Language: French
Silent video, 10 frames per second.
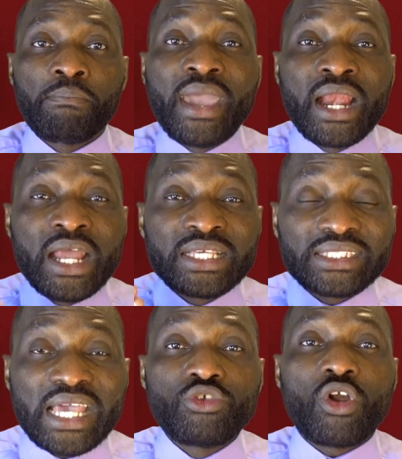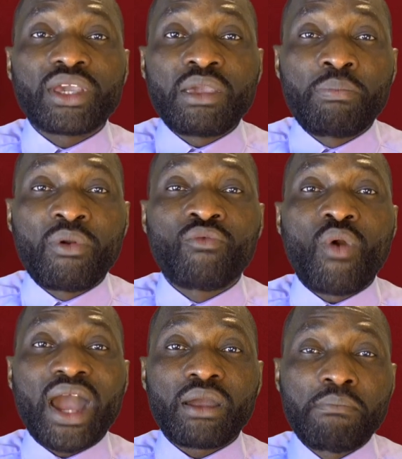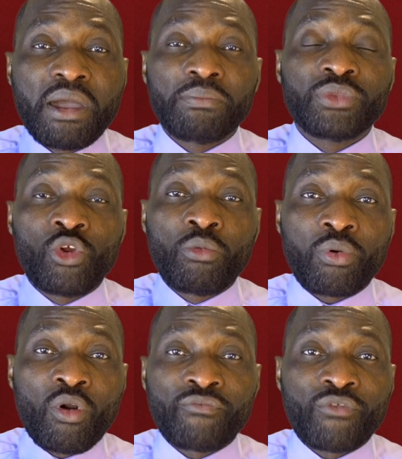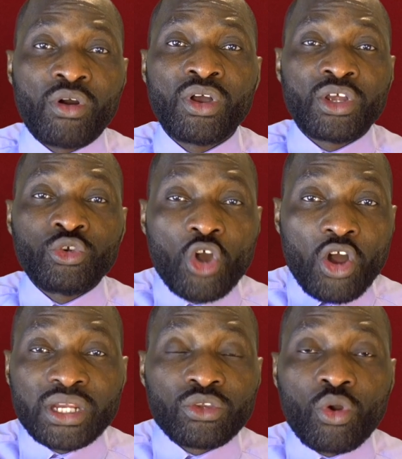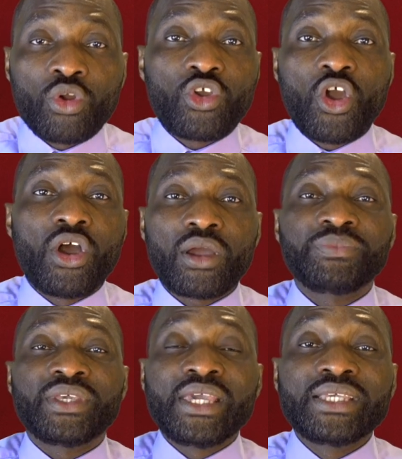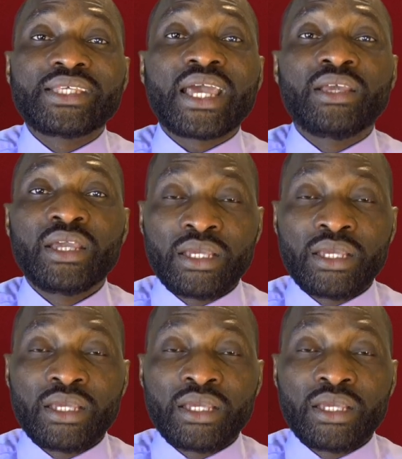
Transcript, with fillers: mais le Seigneur qui peut voir même dans le profond, dehors de ton cœur, il sait